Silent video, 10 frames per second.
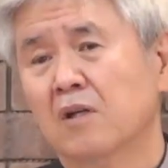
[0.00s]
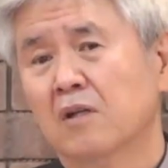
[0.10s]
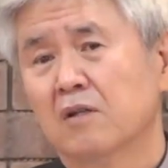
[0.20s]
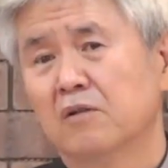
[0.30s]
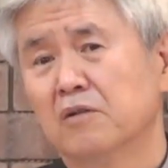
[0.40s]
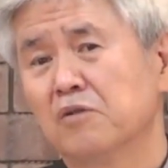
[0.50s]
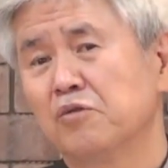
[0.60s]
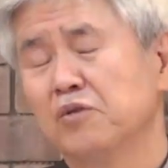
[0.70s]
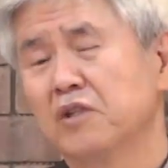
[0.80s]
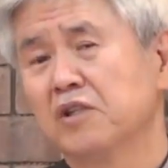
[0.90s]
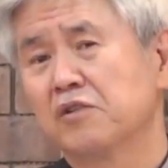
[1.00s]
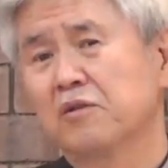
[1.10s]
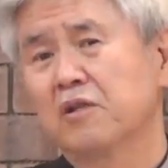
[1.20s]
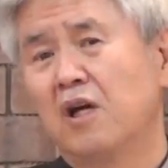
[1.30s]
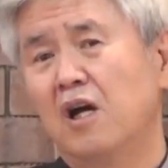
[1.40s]
그런데
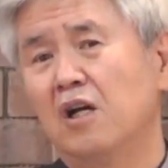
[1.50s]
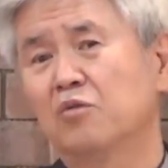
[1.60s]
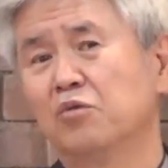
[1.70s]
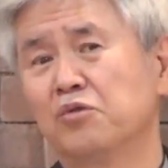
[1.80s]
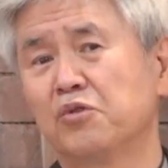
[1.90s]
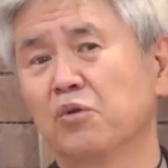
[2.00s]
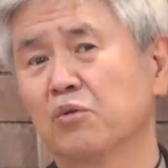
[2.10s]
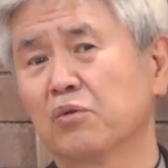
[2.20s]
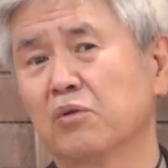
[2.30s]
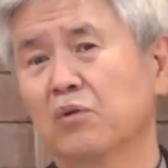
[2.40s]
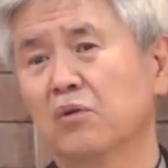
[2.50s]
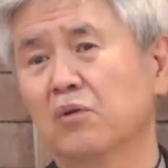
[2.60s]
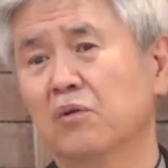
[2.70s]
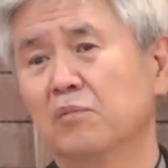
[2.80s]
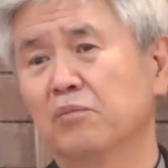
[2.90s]
주님께서 딱 두 쪽으로